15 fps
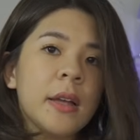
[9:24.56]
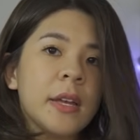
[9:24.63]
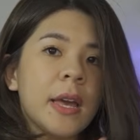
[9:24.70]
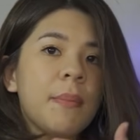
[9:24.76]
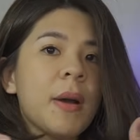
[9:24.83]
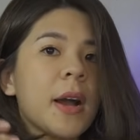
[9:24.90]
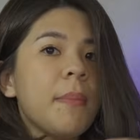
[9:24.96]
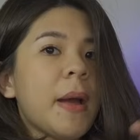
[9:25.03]

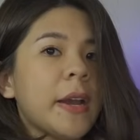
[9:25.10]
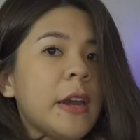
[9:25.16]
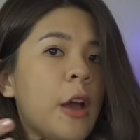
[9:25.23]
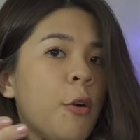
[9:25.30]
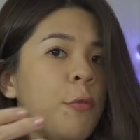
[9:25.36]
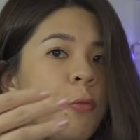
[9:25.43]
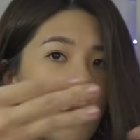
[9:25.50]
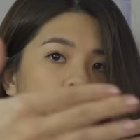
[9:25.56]
khi mà các bạn
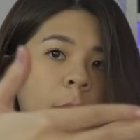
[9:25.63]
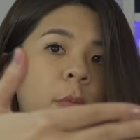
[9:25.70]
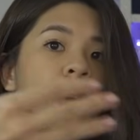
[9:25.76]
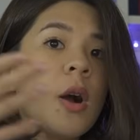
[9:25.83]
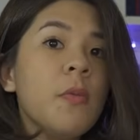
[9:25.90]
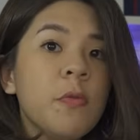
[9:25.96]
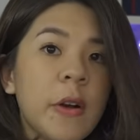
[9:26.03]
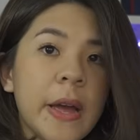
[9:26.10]
điều phối một
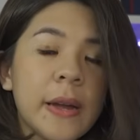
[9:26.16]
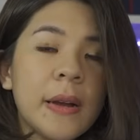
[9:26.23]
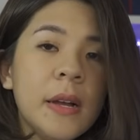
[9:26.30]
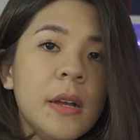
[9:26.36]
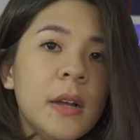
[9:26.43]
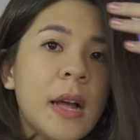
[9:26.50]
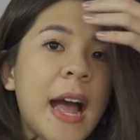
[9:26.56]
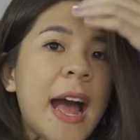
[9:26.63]
công việc
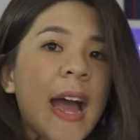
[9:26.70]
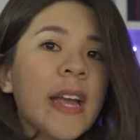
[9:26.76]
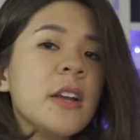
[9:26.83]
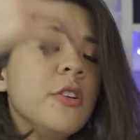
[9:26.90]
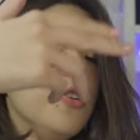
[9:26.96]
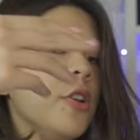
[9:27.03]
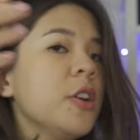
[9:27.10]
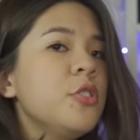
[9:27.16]
á hai
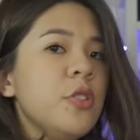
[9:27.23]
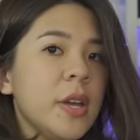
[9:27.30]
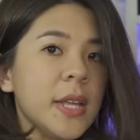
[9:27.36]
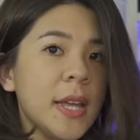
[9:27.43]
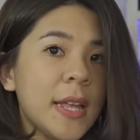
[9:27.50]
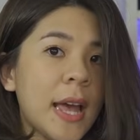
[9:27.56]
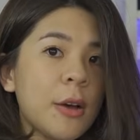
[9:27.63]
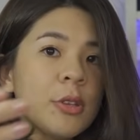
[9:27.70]
người nói
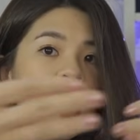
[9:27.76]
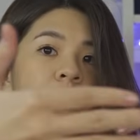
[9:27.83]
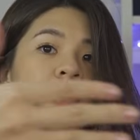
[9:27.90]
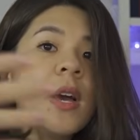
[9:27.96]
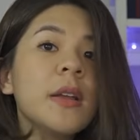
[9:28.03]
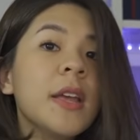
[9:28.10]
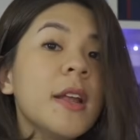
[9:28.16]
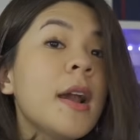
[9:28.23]
chuyện với nhau thống
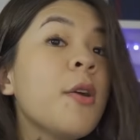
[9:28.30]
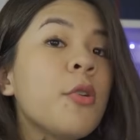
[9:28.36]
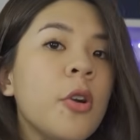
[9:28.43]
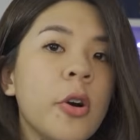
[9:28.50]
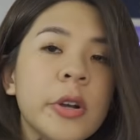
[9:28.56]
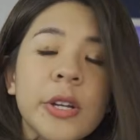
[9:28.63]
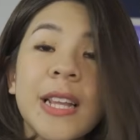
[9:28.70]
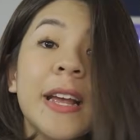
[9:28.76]
nhất với nhau
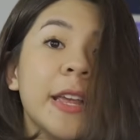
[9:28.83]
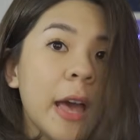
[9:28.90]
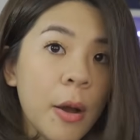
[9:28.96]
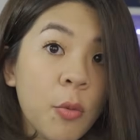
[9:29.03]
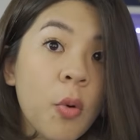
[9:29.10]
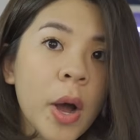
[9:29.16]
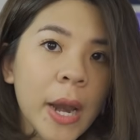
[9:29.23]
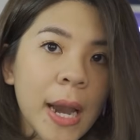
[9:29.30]
rồi người ta dễ
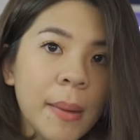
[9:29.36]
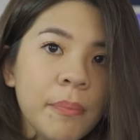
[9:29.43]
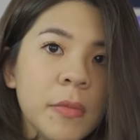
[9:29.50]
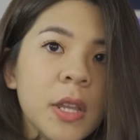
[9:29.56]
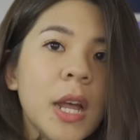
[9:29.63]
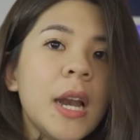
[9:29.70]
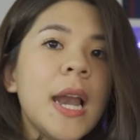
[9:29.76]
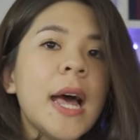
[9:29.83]
quên lắm
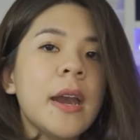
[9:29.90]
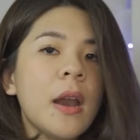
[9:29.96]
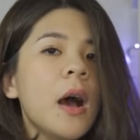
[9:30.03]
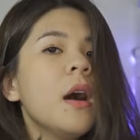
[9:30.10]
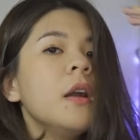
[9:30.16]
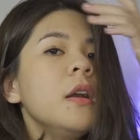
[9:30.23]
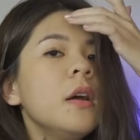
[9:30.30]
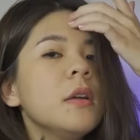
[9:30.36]
nên là
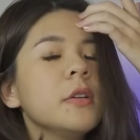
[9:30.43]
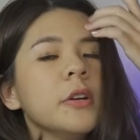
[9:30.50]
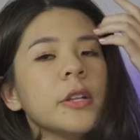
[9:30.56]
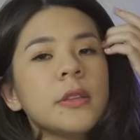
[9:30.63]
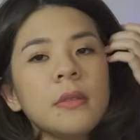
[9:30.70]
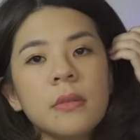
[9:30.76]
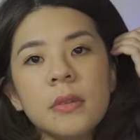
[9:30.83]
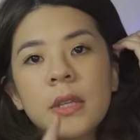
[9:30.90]
nó rất
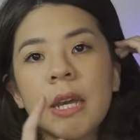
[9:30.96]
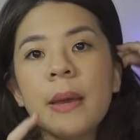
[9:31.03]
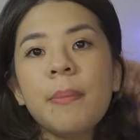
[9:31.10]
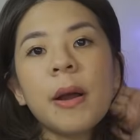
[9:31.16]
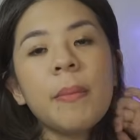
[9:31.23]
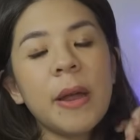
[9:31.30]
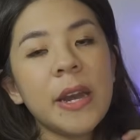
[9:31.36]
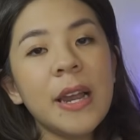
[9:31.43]
người khi
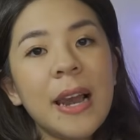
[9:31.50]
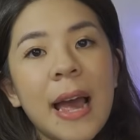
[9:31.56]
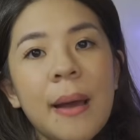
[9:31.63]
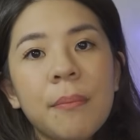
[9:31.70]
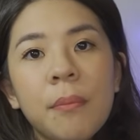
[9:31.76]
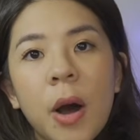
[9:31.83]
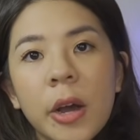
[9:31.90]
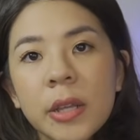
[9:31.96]
mà các bạn đi
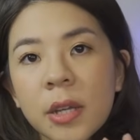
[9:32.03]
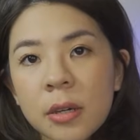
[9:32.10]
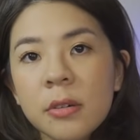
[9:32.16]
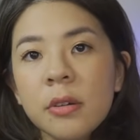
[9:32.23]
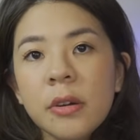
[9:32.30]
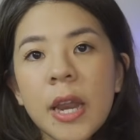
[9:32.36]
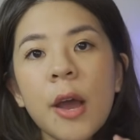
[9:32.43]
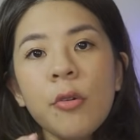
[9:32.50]
làm mọi
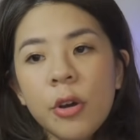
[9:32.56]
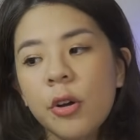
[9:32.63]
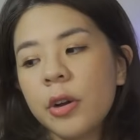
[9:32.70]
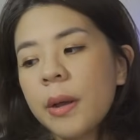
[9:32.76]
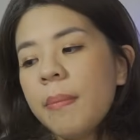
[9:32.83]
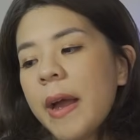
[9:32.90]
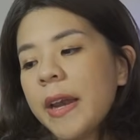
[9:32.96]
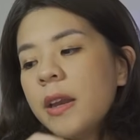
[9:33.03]
thứ nếu
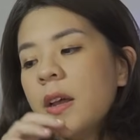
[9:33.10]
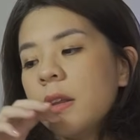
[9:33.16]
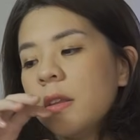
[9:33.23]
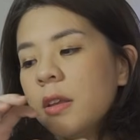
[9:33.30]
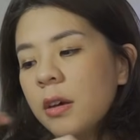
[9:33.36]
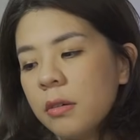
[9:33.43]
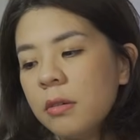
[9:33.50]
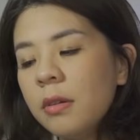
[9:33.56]
được các bạn
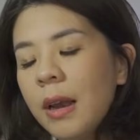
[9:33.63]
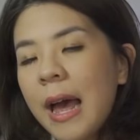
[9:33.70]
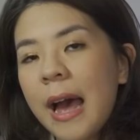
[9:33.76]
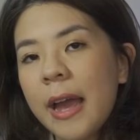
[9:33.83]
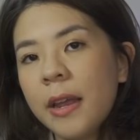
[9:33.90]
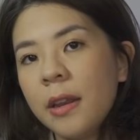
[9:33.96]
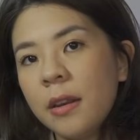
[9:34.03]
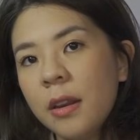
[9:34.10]
nên giữ
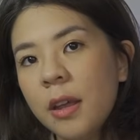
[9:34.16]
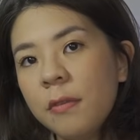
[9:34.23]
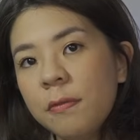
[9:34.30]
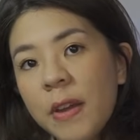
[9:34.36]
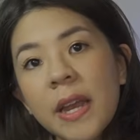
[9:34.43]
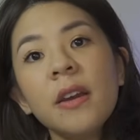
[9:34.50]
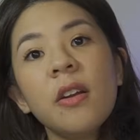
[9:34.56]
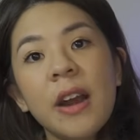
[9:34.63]
lại nên
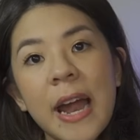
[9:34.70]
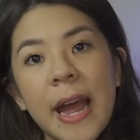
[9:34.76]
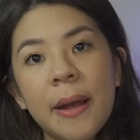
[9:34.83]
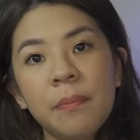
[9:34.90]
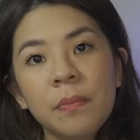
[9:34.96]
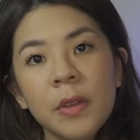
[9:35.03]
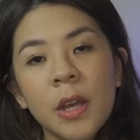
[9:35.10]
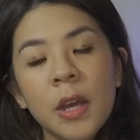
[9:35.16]
viết nó ra